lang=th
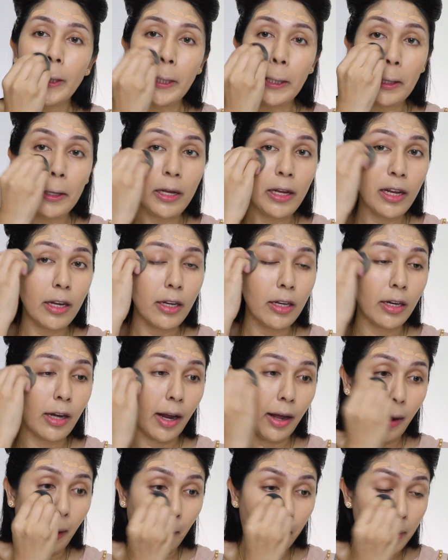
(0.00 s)
ดี
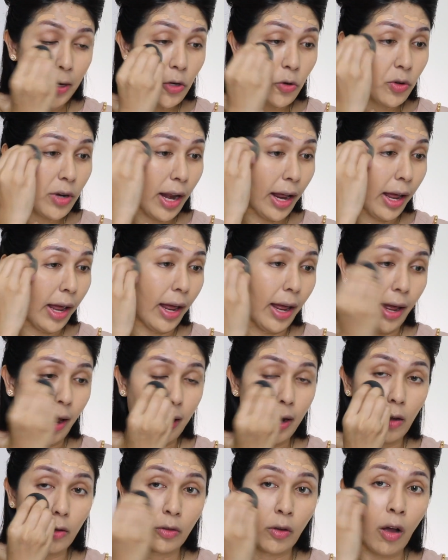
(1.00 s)
นะคะไม่ดูหนา
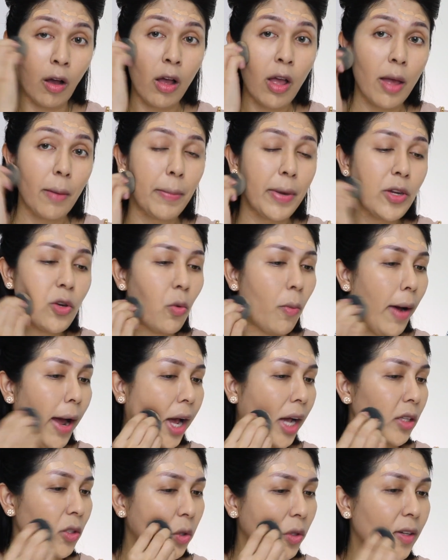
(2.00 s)
แล้วก็ไม่ดูบา
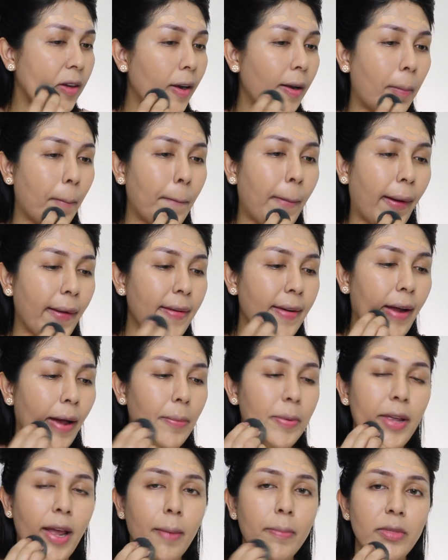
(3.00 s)
งจนเกินไปนะคะ
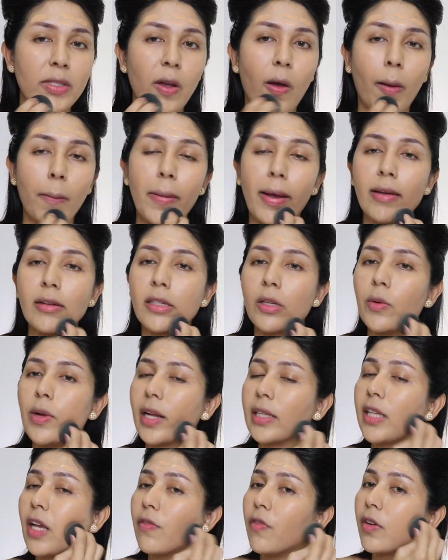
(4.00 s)
พี่อ้ำชอบมากเลยเว
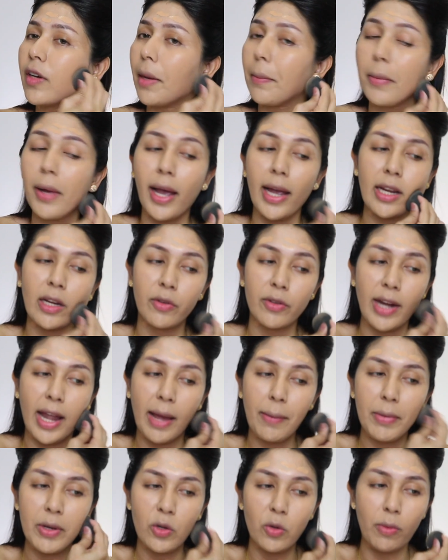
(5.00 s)
ลาใช้ฟองน้ำไข่แล้วหน้า
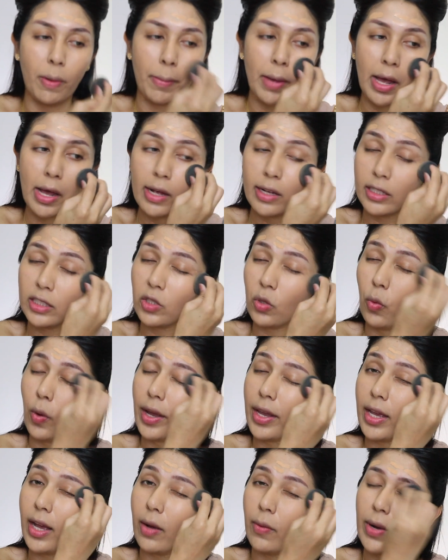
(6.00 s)
มันดูแบบสว
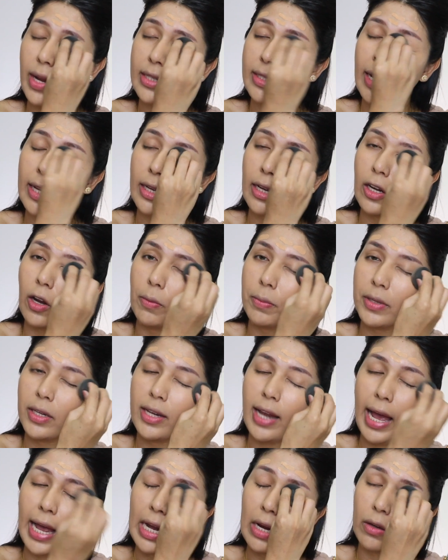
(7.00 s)
ยฮะเวลาใช้กับรองพื้น
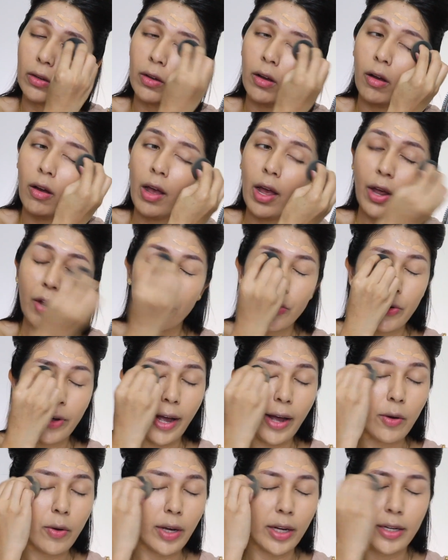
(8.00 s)
นาแล้วก็ดู
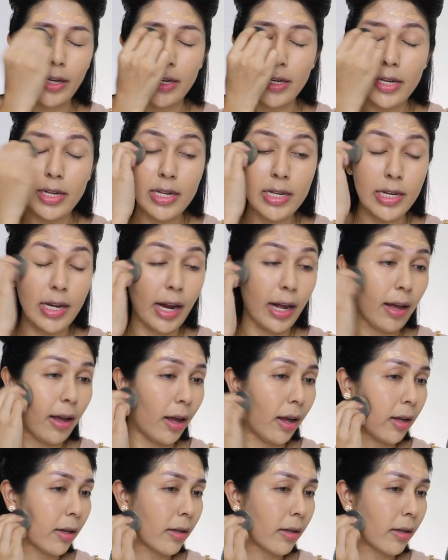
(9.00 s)
เข้ากันได้ดีนะคะ